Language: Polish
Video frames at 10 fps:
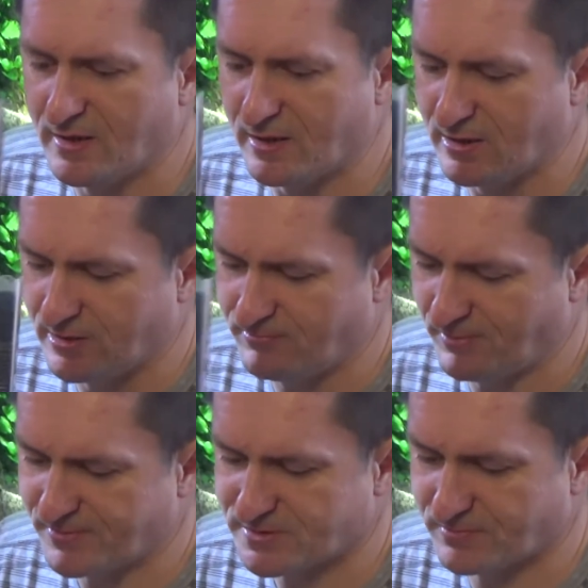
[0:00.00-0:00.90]
Y, po
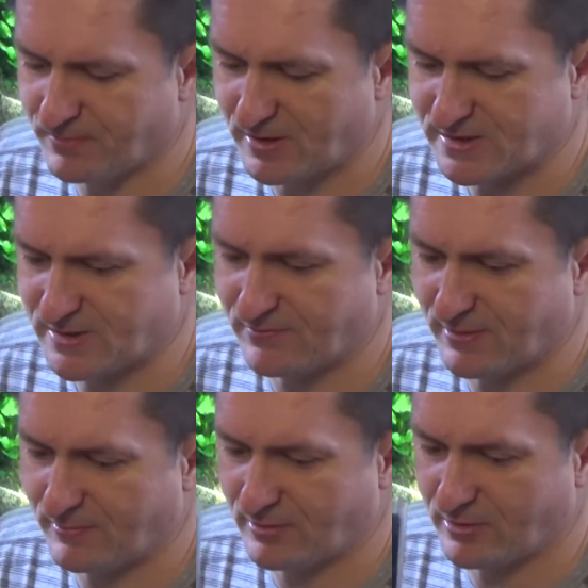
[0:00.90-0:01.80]
prostu polecam
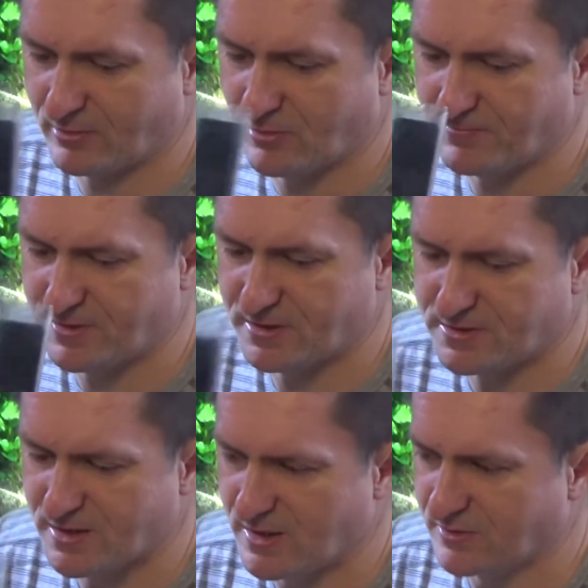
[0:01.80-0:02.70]
Wam
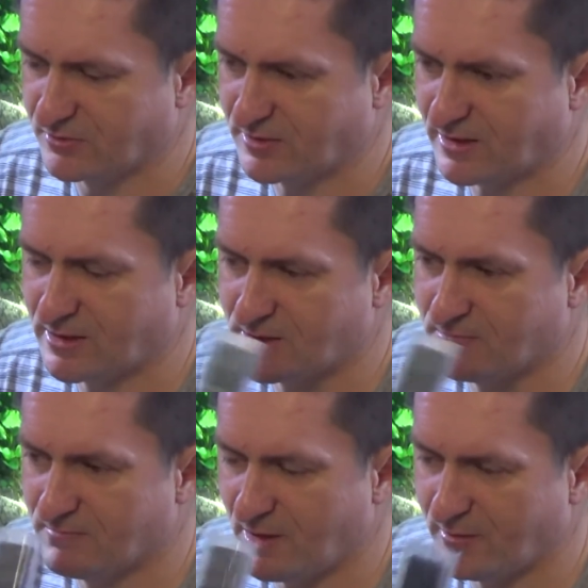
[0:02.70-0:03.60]
kupić do takich
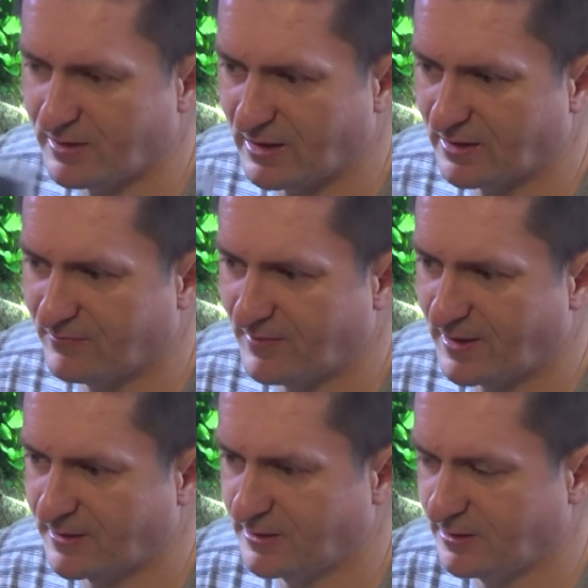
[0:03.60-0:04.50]
małych
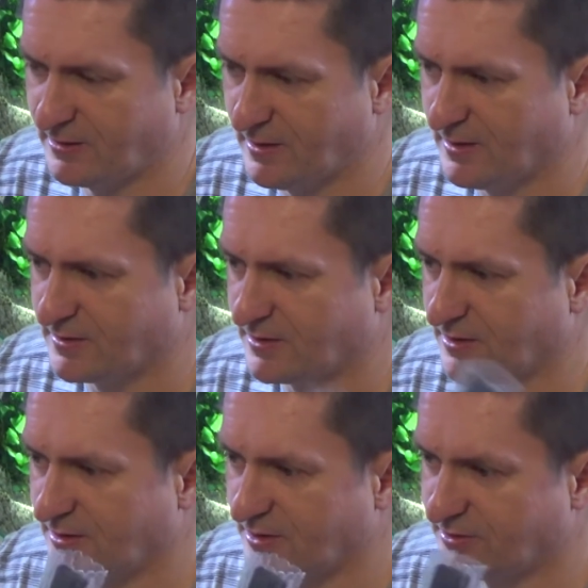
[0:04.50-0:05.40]
akwarii
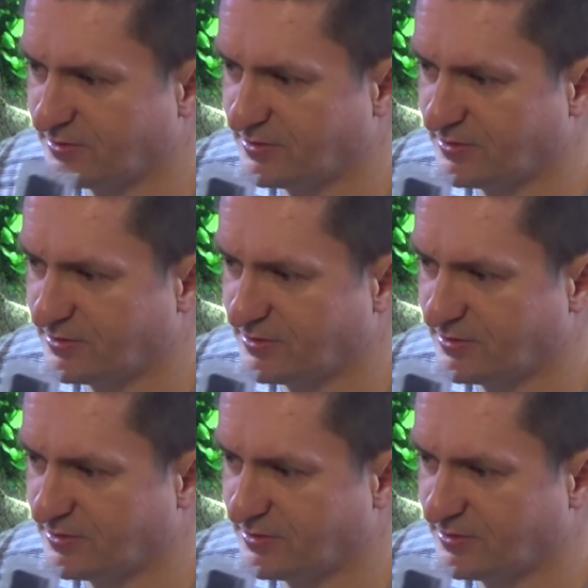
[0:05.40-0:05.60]
Y,